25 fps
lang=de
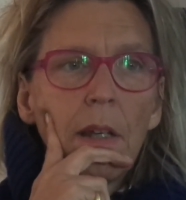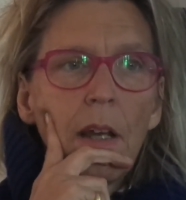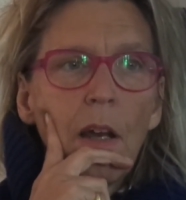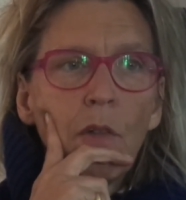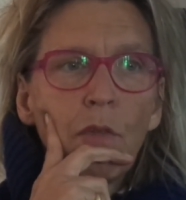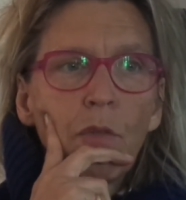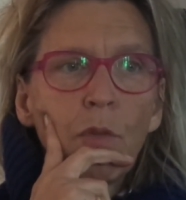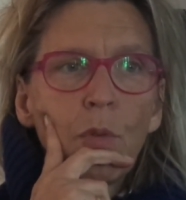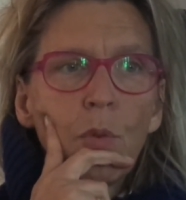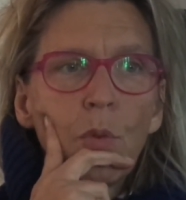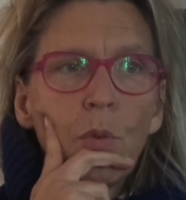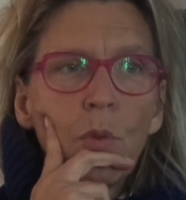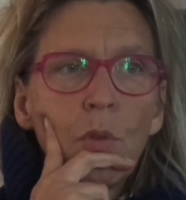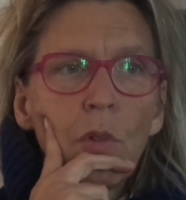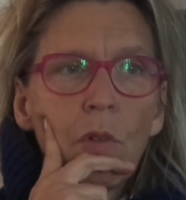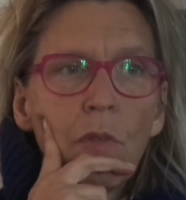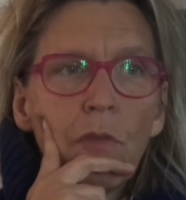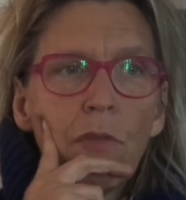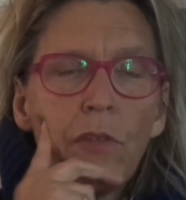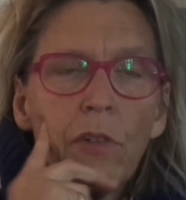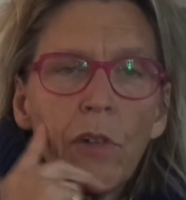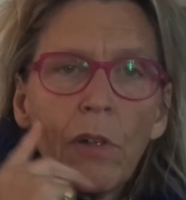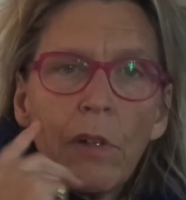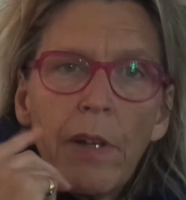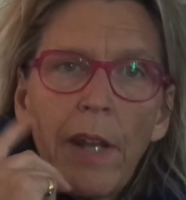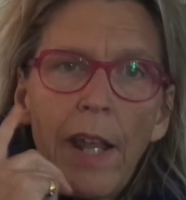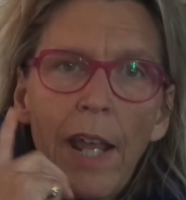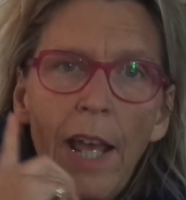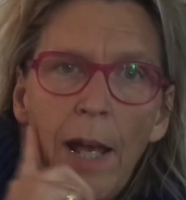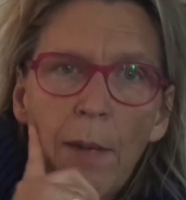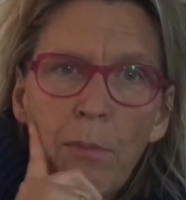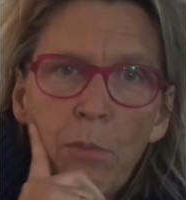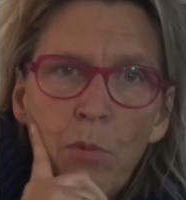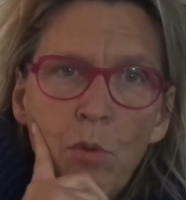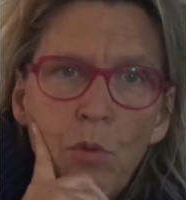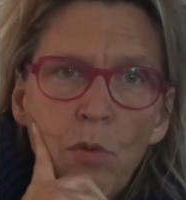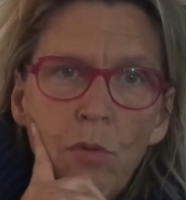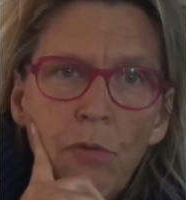aufgrund von
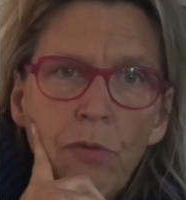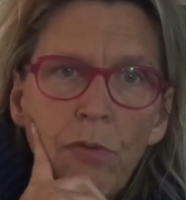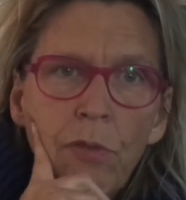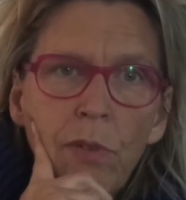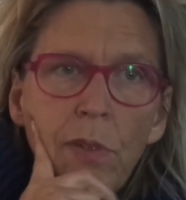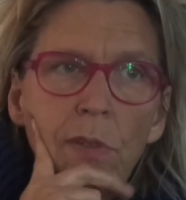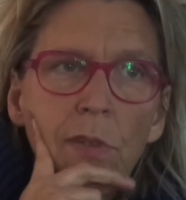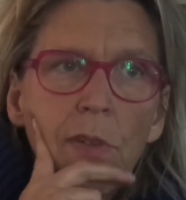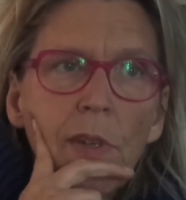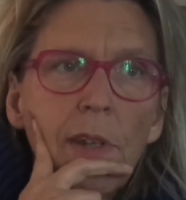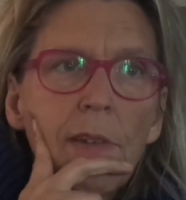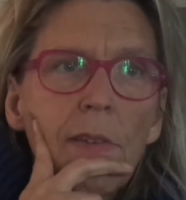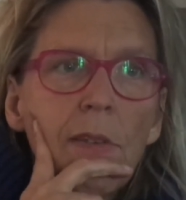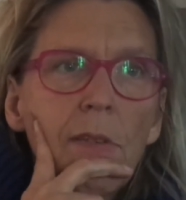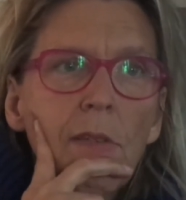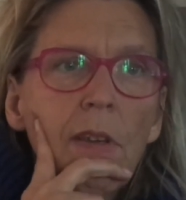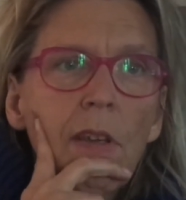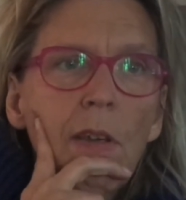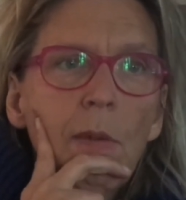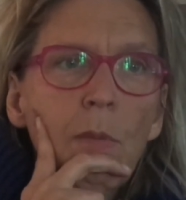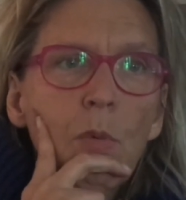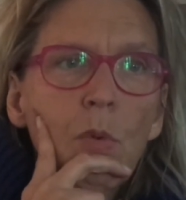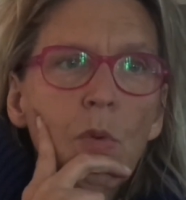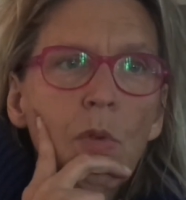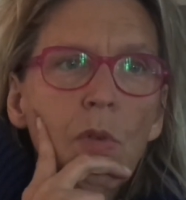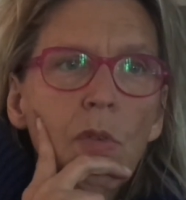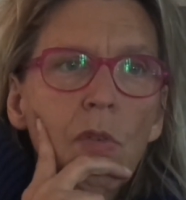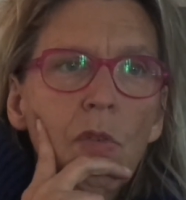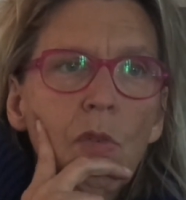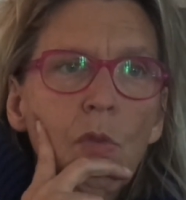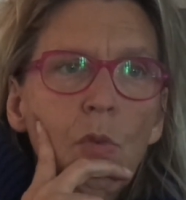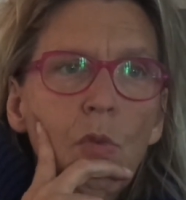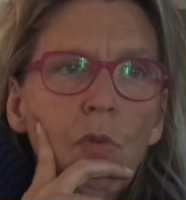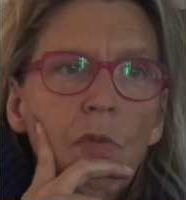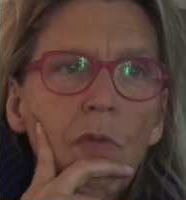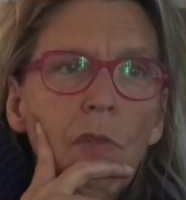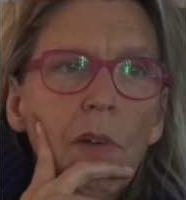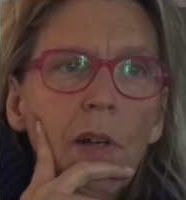Erbhofgesetzgebung es
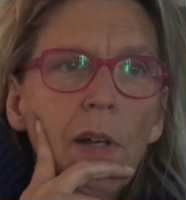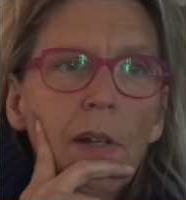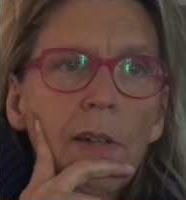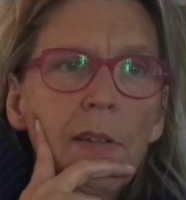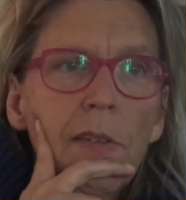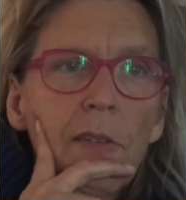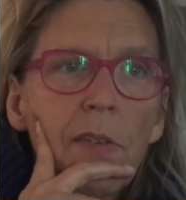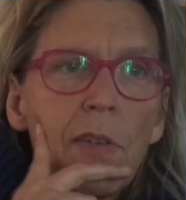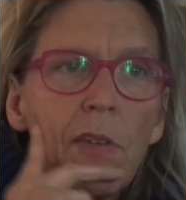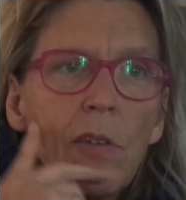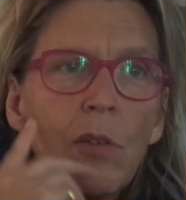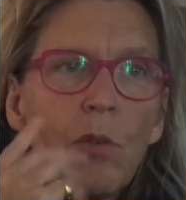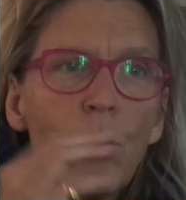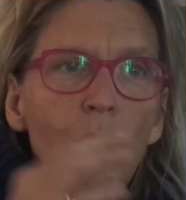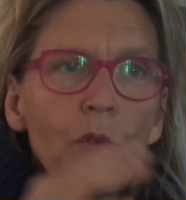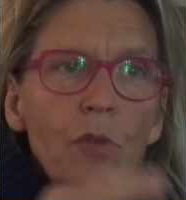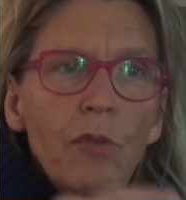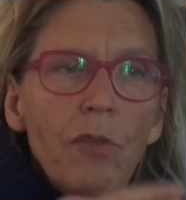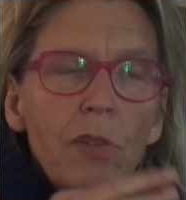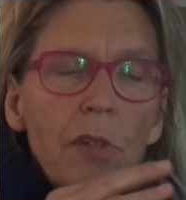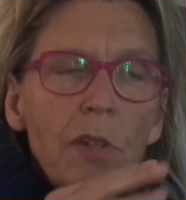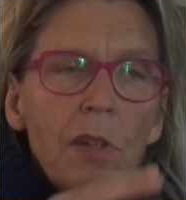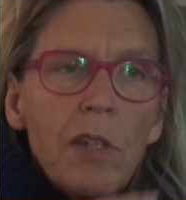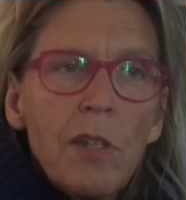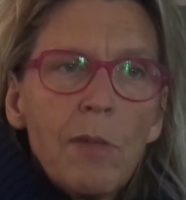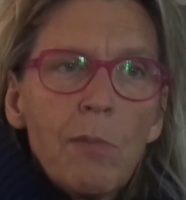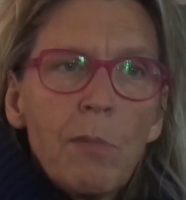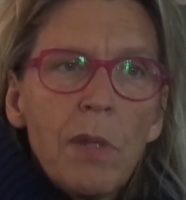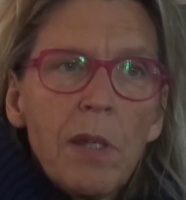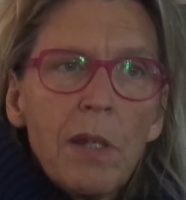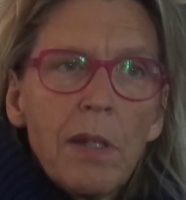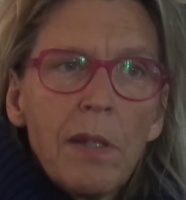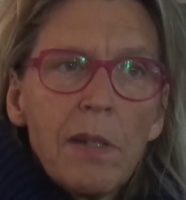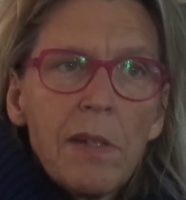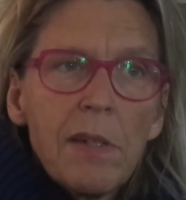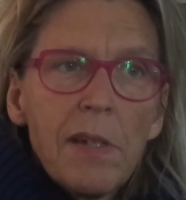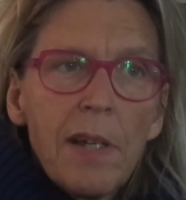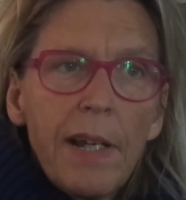so war, dass die Höfe nicht
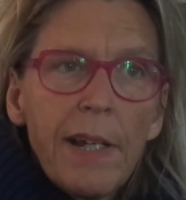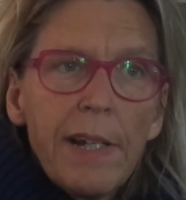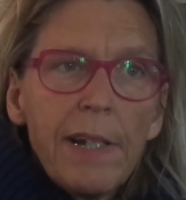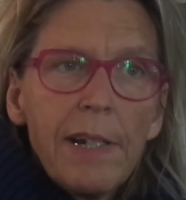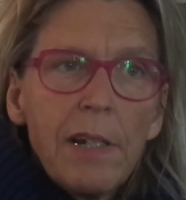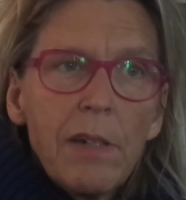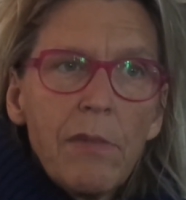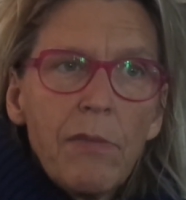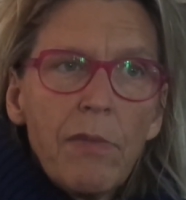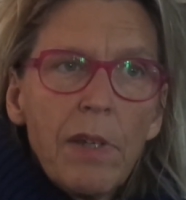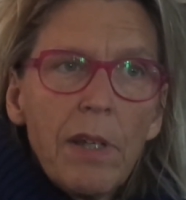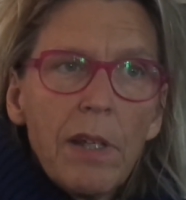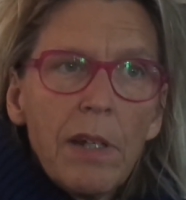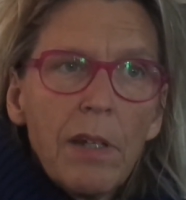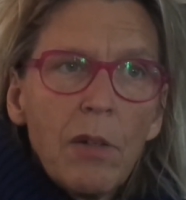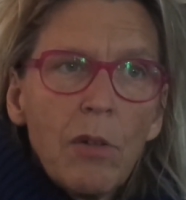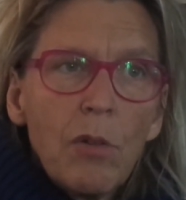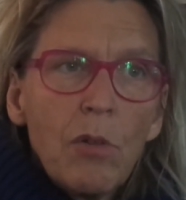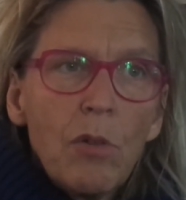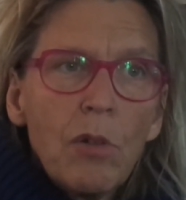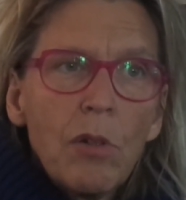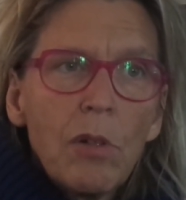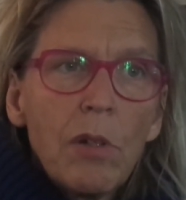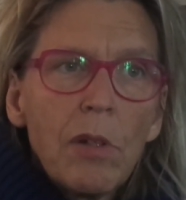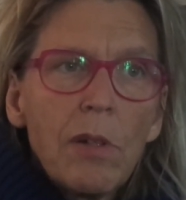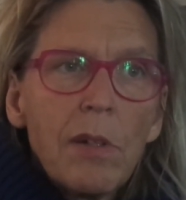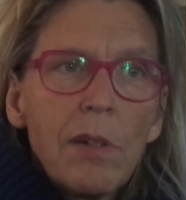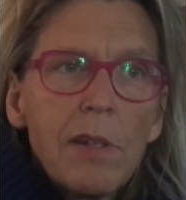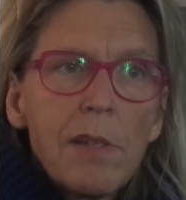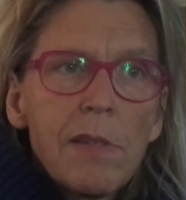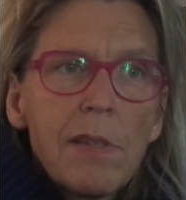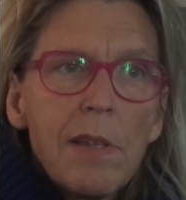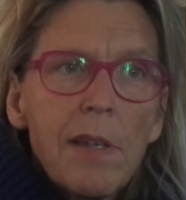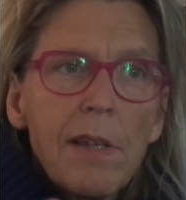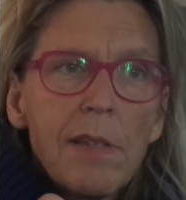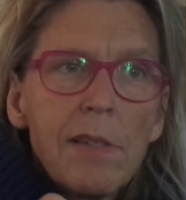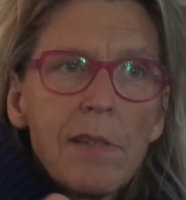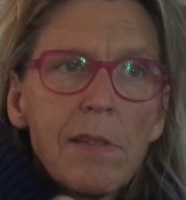mehr geteilt werden konnten.
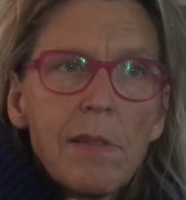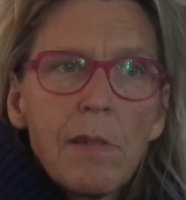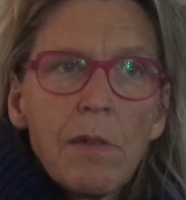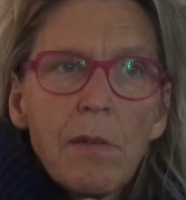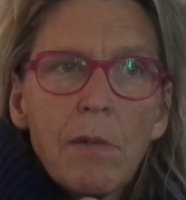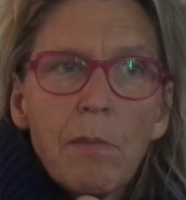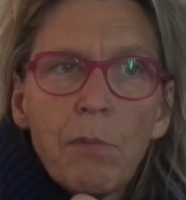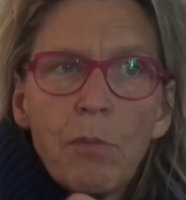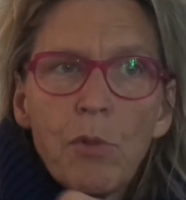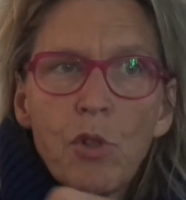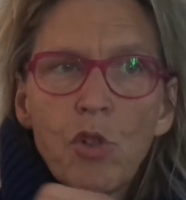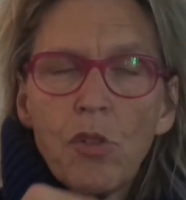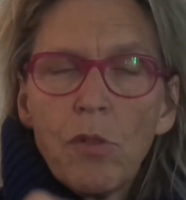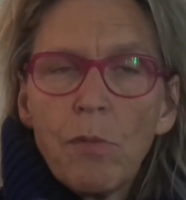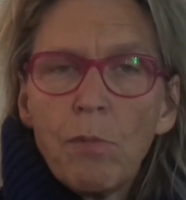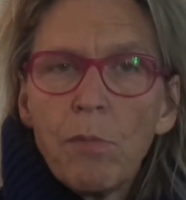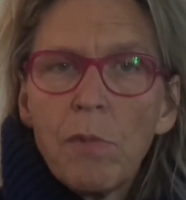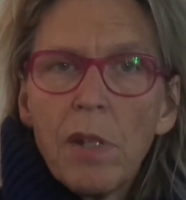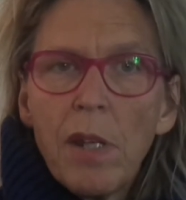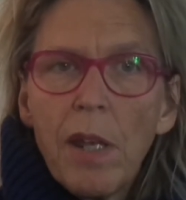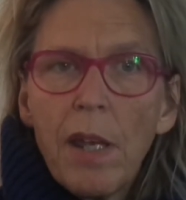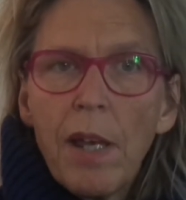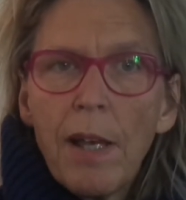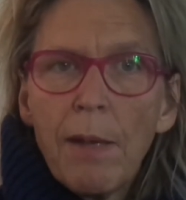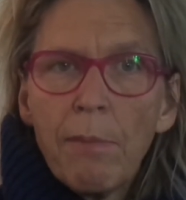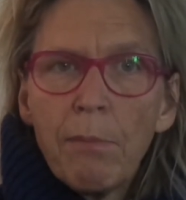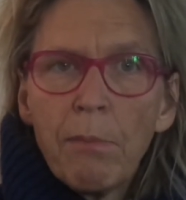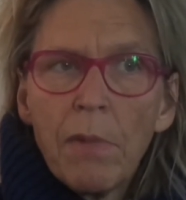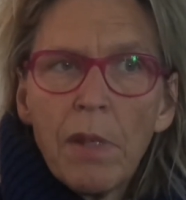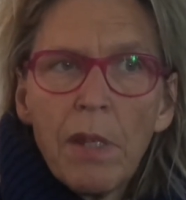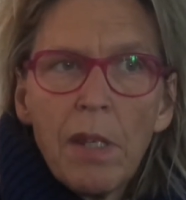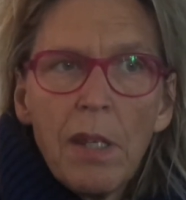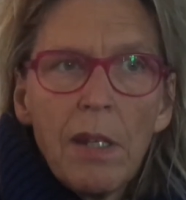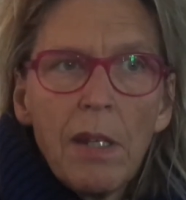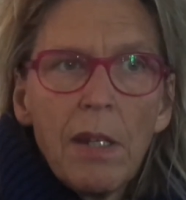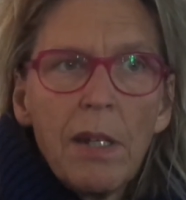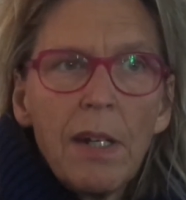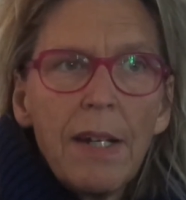Das heißt, bestimmte Erben
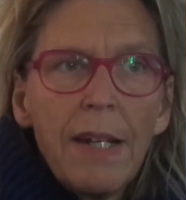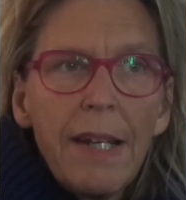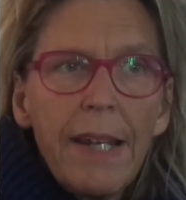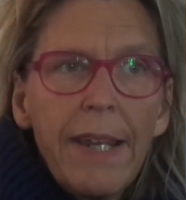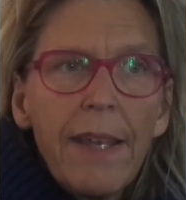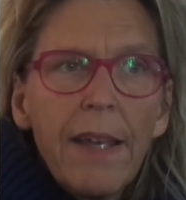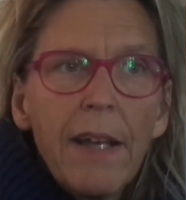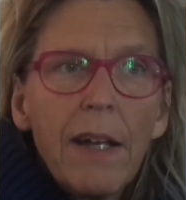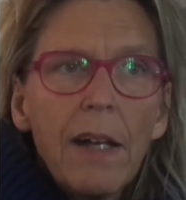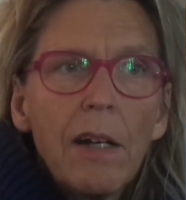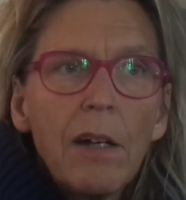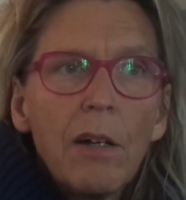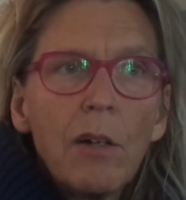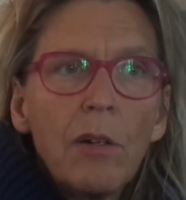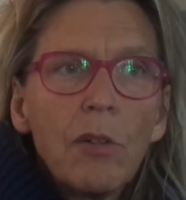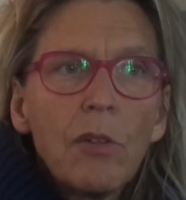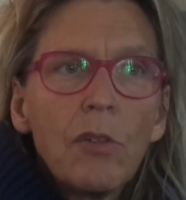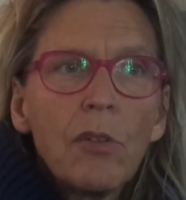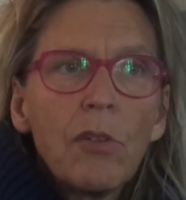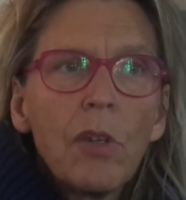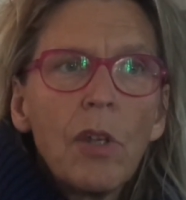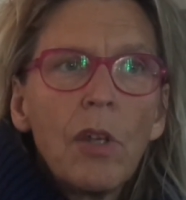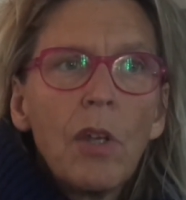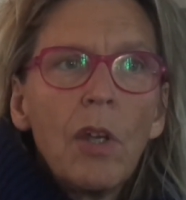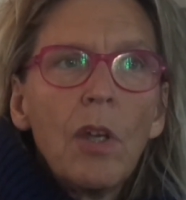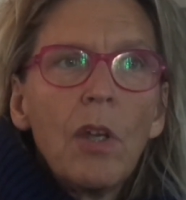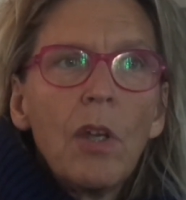gingen leer aus.